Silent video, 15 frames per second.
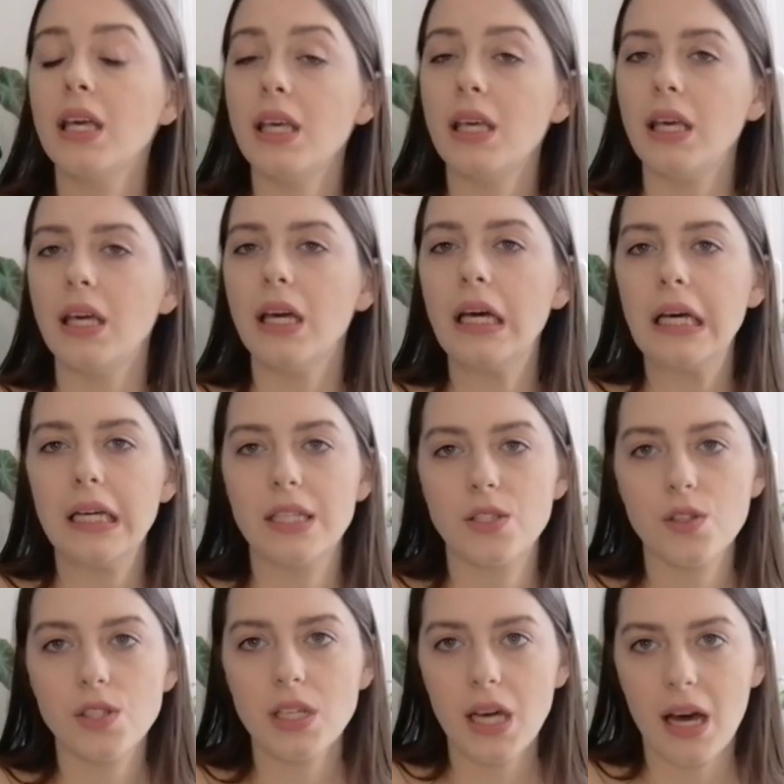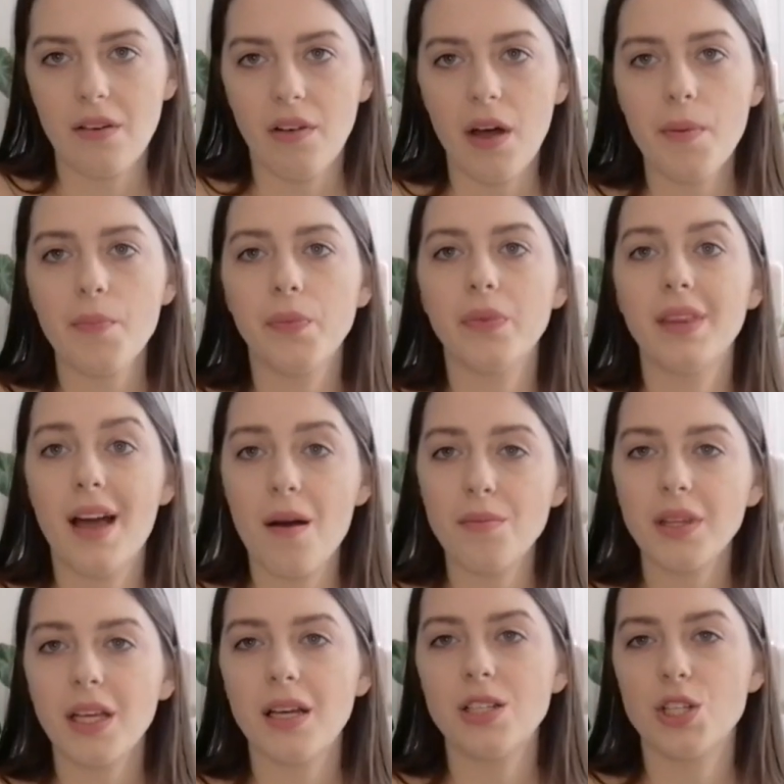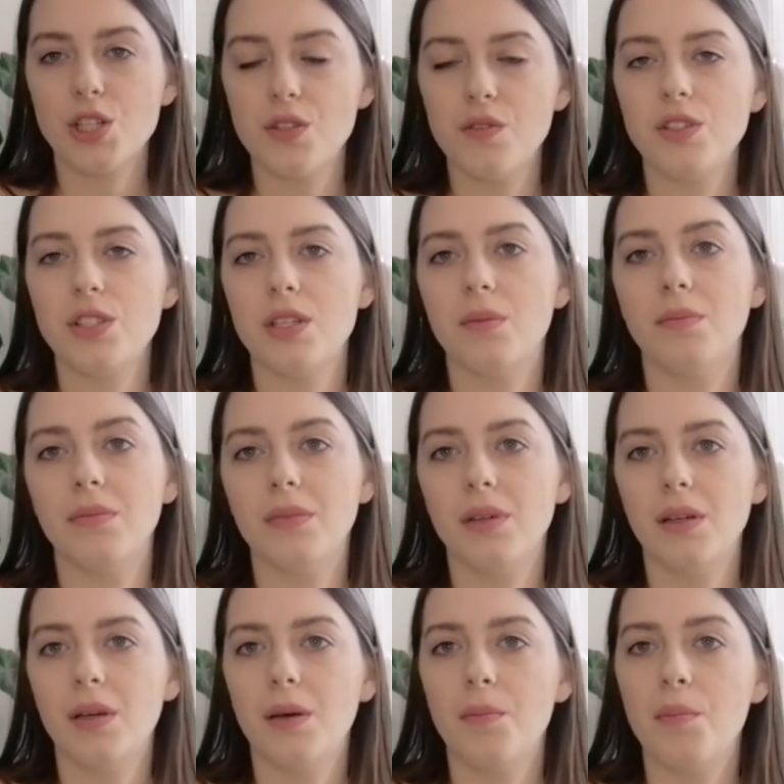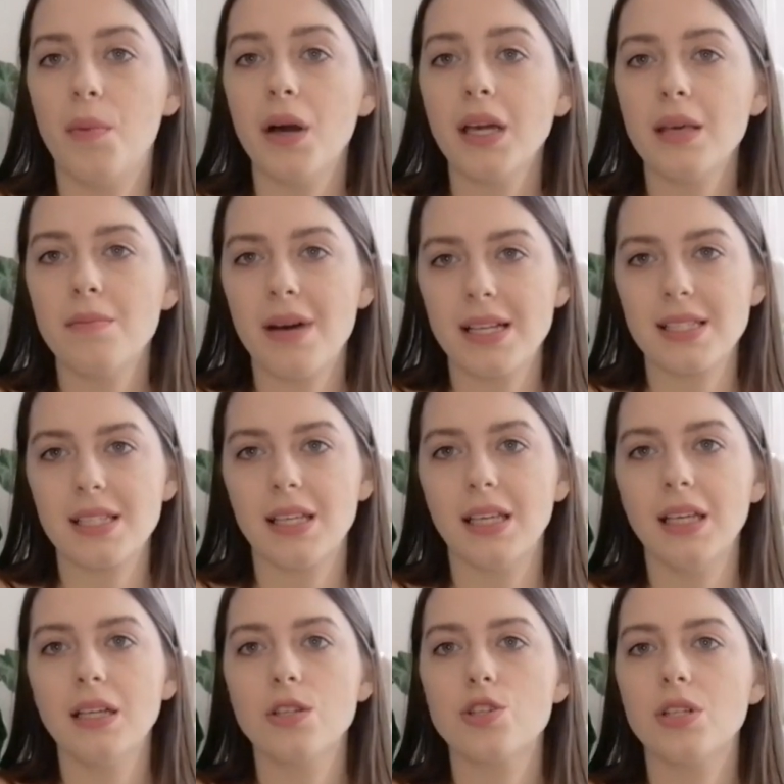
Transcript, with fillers: I co ciekawe, tamte rzeczywiście e, monkey maski,